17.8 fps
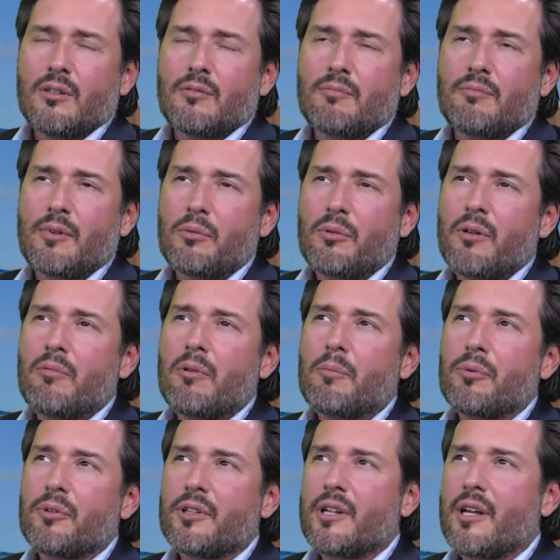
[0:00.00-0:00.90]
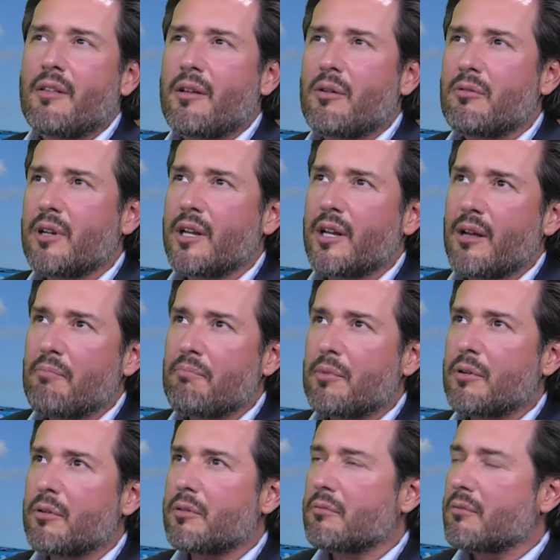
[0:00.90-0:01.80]
Manuel, ¿me podrías dar un
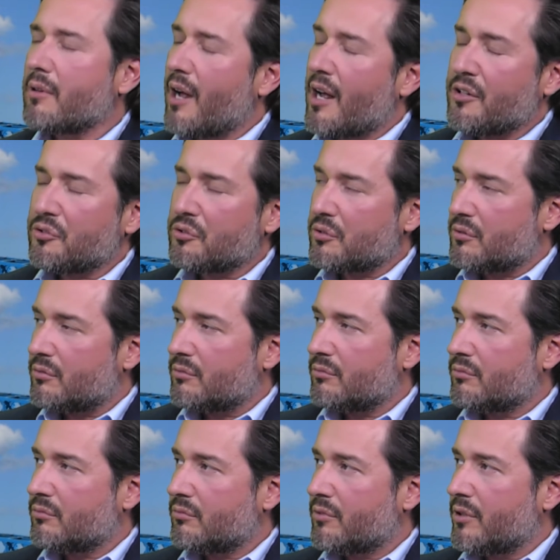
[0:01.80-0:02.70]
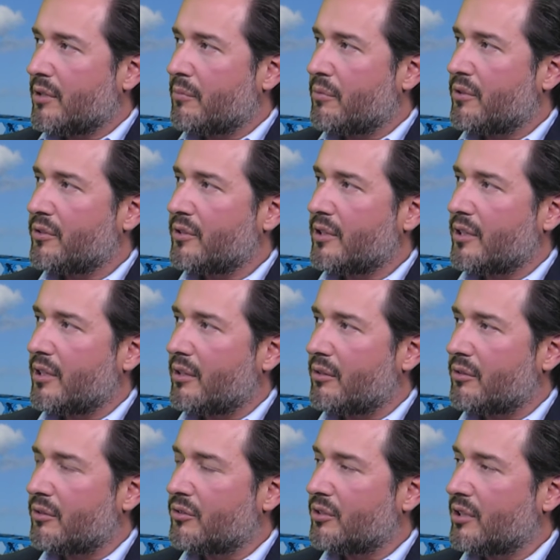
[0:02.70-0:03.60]
ejemplo de un caso que puede ser que
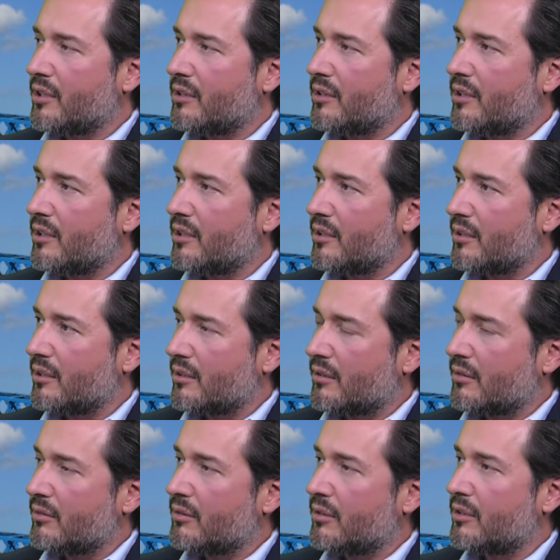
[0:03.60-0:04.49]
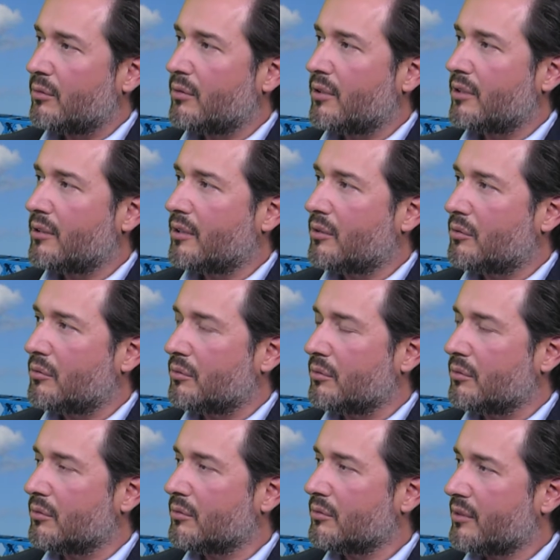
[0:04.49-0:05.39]
conociste durante
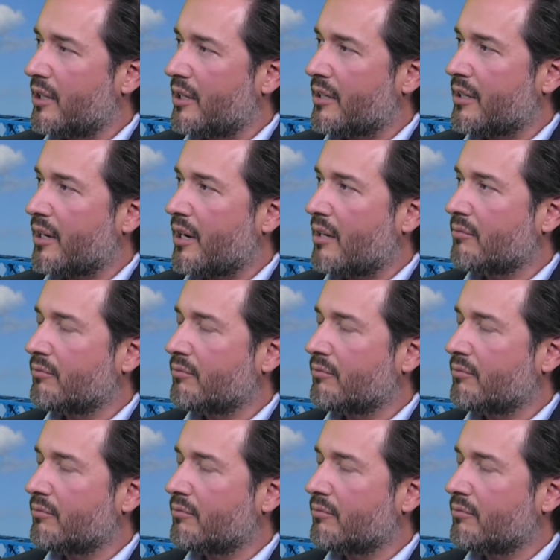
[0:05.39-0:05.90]
tu carrera?